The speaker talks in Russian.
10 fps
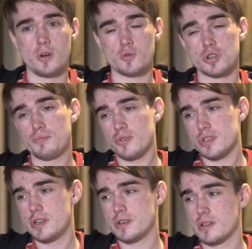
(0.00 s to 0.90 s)
Уже
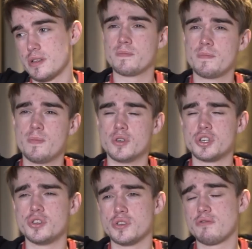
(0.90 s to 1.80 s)
после
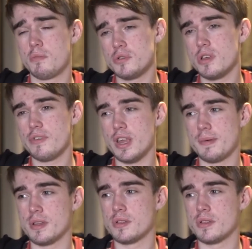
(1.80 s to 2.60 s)
больше идет свободное время,